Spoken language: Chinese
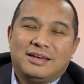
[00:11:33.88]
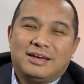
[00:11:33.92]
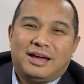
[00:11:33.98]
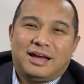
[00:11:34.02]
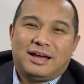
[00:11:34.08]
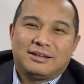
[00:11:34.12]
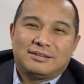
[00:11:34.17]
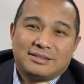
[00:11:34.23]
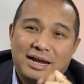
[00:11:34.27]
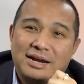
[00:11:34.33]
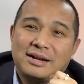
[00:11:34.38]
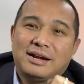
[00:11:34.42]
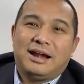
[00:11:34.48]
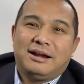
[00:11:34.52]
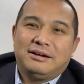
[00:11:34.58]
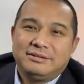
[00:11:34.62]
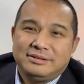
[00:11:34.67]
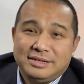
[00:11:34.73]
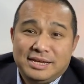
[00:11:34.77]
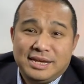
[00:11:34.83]
啊。当
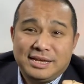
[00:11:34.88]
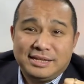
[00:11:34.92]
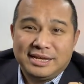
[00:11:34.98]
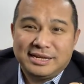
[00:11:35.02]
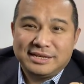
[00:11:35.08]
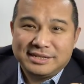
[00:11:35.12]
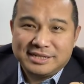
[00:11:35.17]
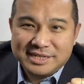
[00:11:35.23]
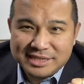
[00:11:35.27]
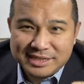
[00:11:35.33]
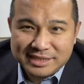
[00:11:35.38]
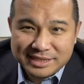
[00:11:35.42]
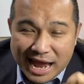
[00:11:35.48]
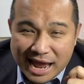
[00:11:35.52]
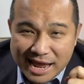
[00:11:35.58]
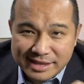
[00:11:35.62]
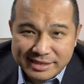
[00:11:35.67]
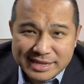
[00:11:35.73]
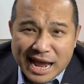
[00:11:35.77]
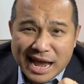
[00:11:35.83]
然你也得
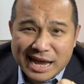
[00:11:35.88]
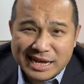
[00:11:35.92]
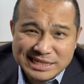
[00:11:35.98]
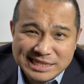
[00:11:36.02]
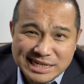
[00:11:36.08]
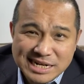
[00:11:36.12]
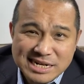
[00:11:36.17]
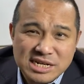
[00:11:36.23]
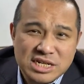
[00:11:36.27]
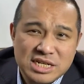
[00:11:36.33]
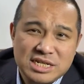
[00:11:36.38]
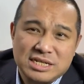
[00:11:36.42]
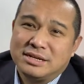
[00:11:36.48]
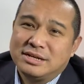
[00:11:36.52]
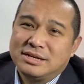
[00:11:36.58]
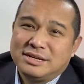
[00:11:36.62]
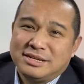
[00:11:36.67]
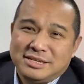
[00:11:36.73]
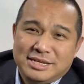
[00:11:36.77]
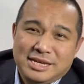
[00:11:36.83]
胆大心细，
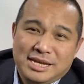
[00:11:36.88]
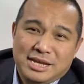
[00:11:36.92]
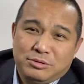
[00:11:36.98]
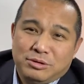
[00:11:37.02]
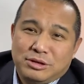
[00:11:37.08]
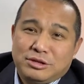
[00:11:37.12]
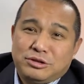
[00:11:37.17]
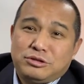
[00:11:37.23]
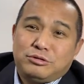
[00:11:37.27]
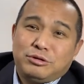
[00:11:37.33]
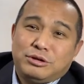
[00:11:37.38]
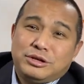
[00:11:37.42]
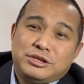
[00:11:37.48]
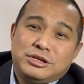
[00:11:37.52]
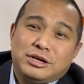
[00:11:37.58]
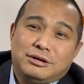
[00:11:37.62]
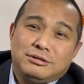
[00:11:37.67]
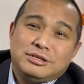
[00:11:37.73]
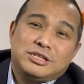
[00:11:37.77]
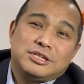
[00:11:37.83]
你也得对
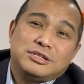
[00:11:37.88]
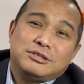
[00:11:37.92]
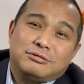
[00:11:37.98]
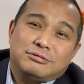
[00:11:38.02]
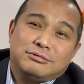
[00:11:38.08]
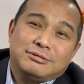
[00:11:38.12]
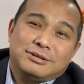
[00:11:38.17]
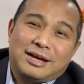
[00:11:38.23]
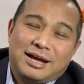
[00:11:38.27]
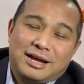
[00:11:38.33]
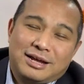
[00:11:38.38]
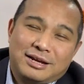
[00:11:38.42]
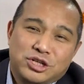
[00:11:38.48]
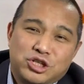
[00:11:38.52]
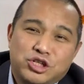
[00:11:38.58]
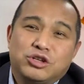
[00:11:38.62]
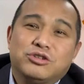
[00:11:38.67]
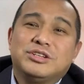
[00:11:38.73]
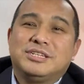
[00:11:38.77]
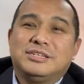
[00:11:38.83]
教育系统啊
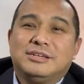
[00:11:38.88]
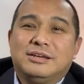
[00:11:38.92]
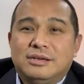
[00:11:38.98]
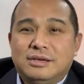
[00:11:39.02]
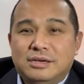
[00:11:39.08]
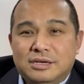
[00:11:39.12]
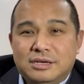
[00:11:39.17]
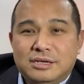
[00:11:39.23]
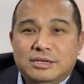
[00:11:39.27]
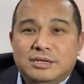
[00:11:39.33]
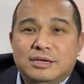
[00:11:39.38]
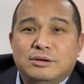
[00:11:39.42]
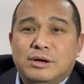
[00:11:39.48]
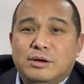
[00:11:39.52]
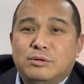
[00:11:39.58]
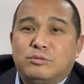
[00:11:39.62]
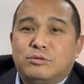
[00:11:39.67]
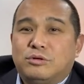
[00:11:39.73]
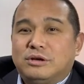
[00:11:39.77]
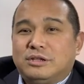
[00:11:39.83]
熟悉，因
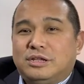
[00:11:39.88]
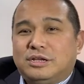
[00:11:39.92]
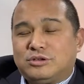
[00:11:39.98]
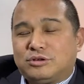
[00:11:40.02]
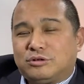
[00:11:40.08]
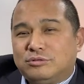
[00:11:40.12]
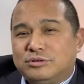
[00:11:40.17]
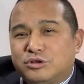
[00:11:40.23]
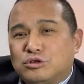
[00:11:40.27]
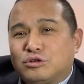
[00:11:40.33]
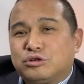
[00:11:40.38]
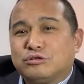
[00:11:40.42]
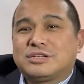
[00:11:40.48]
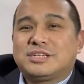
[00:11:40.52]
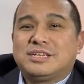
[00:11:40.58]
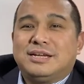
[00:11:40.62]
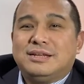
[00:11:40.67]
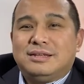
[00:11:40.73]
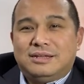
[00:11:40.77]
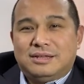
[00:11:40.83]
为我的从出
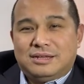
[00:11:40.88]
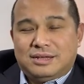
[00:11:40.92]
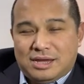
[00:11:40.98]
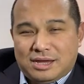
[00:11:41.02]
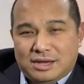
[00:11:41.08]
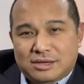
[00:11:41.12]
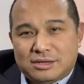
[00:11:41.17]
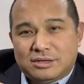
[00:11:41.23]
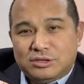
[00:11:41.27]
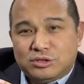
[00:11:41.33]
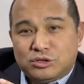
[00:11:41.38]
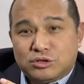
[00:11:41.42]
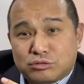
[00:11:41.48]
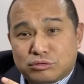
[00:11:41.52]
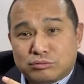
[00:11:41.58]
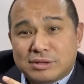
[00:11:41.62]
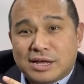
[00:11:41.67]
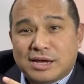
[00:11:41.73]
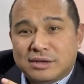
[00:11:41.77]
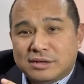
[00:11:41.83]
生啊，
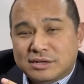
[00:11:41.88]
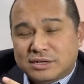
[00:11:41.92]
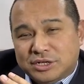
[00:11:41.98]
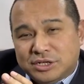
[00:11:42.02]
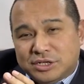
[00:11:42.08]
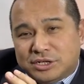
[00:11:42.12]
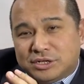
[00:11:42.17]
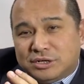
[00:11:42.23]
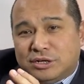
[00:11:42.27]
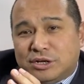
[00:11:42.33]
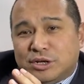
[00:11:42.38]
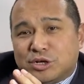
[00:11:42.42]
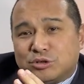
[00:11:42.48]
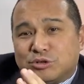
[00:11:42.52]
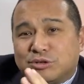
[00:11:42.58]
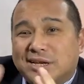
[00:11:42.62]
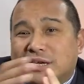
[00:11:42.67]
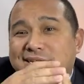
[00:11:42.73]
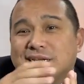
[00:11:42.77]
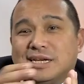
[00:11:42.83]
除了。六
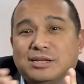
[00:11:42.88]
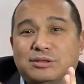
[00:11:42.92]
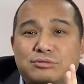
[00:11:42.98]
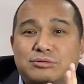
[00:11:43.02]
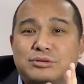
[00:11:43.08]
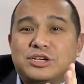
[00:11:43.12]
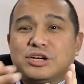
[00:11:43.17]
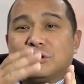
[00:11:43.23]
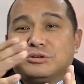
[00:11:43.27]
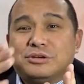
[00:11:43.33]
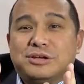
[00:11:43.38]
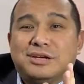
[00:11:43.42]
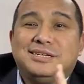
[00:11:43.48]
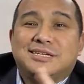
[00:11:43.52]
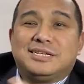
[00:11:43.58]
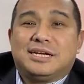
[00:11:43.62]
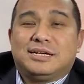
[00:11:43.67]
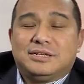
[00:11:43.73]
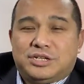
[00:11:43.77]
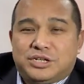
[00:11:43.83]
岁以前读小学
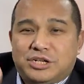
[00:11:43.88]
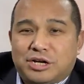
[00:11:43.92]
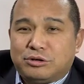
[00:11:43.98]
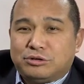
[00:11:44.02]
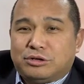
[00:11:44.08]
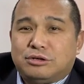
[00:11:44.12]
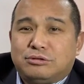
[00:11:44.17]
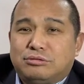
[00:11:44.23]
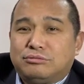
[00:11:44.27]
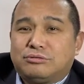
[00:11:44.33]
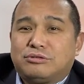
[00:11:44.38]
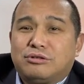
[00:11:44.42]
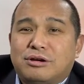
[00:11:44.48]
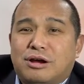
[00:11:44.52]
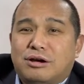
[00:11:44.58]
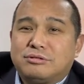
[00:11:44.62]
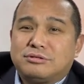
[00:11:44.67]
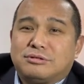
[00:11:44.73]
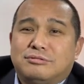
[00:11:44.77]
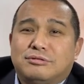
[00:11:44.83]
以前，小学、初中、
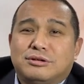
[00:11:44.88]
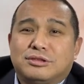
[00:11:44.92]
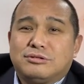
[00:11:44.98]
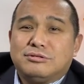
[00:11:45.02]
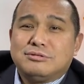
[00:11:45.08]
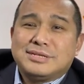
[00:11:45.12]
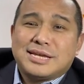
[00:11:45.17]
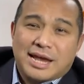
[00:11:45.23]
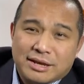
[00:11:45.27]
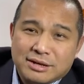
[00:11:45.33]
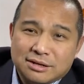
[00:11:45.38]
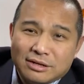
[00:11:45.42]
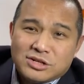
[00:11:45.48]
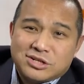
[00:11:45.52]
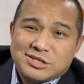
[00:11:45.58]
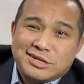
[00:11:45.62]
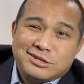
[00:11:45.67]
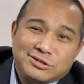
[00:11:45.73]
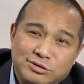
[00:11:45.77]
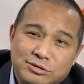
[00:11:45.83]
高中我都在
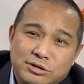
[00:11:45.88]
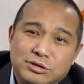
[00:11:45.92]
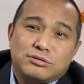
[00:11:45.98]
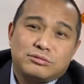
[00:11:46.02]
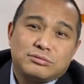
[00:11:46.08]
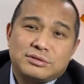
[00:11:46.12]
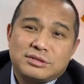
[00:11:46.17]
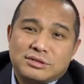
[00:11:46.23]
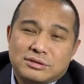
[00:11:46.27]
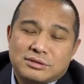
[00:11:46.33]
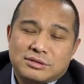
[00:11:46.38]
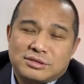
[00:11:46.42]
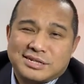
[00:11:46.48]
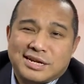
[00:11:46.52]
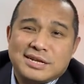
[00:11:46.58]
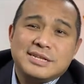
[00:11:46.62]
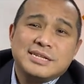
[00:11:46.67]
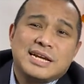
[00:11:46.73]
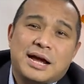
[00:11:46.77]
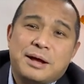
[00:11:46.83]
嵊州一中
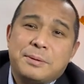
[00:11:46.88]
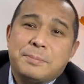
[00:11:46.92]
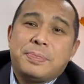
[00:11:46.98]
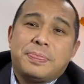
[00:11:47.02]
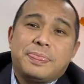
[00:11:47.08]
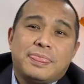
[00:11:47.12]
成长，